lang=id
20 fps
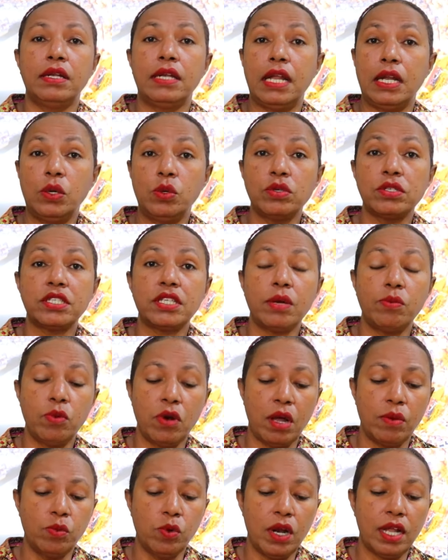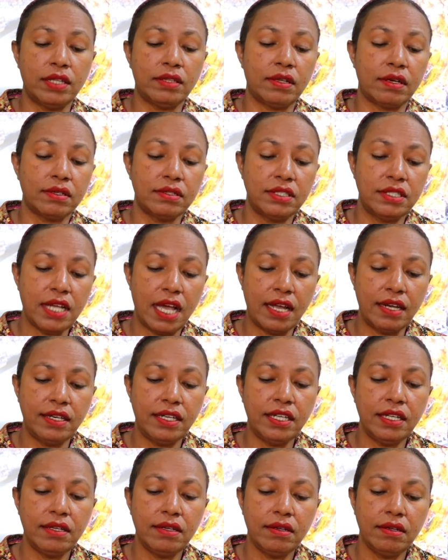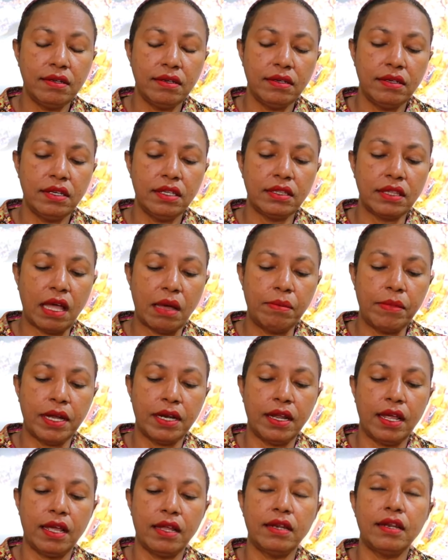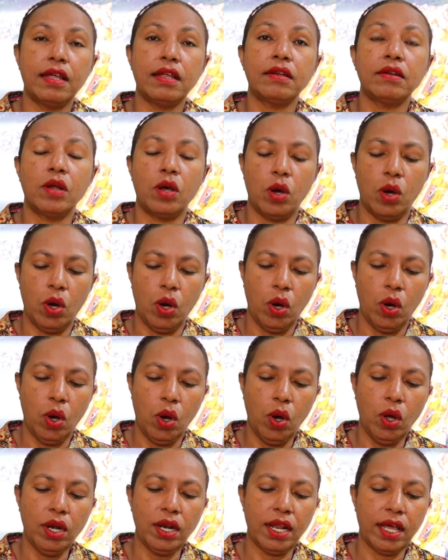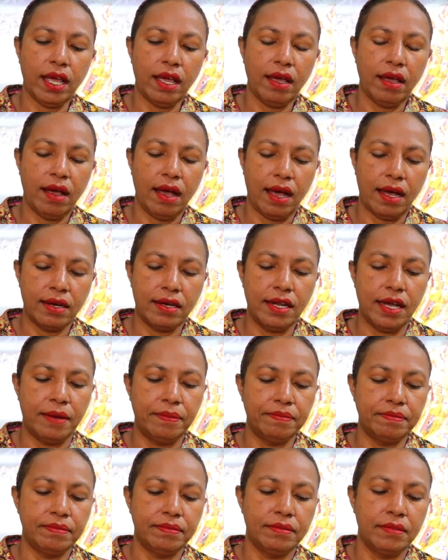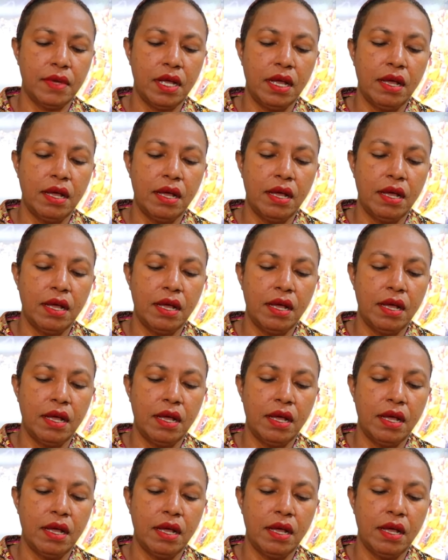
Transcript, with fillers: Dan dosa mula-mula terjadi di Taman Eden oleh Adam,